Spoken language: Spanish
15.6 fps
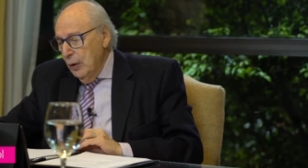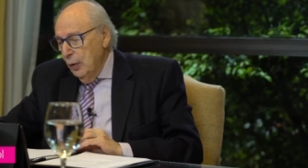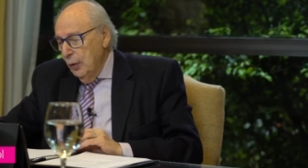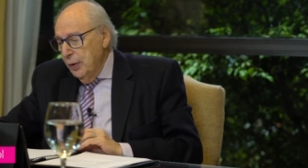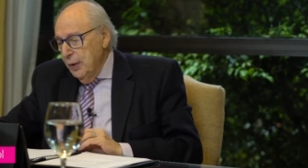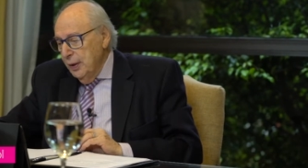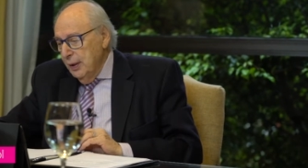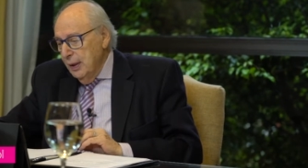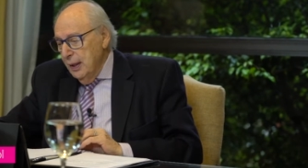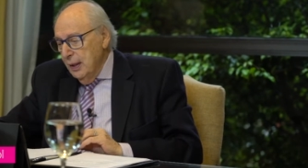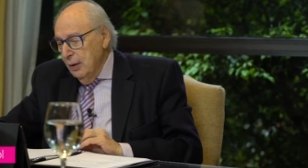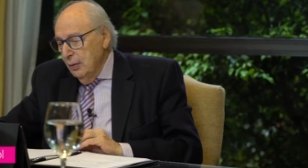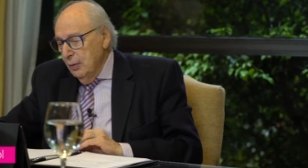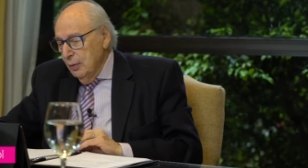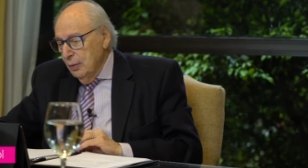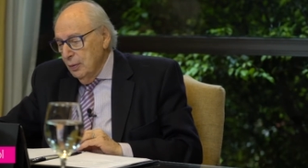los
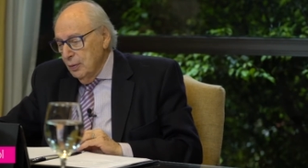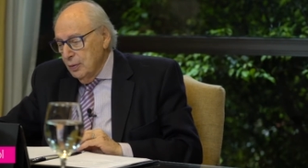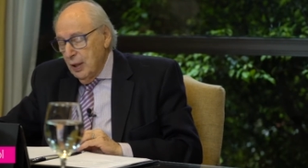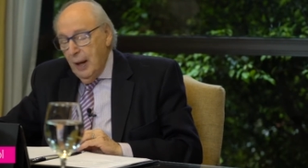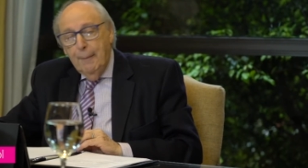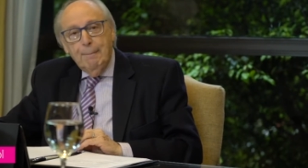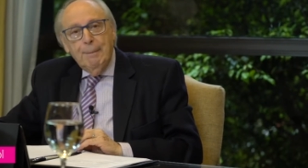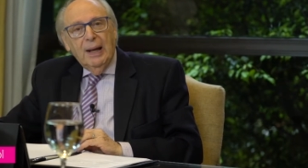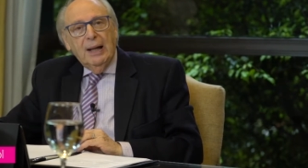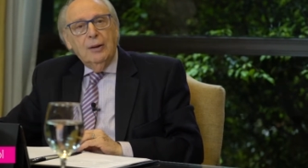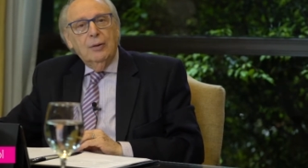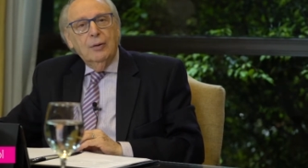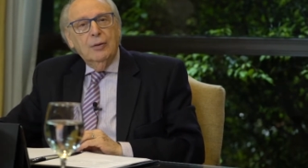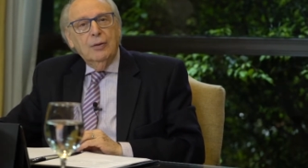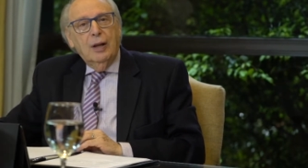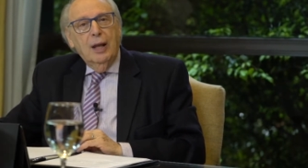distintos
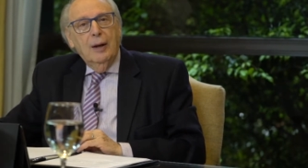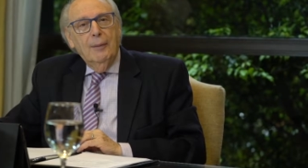aspectos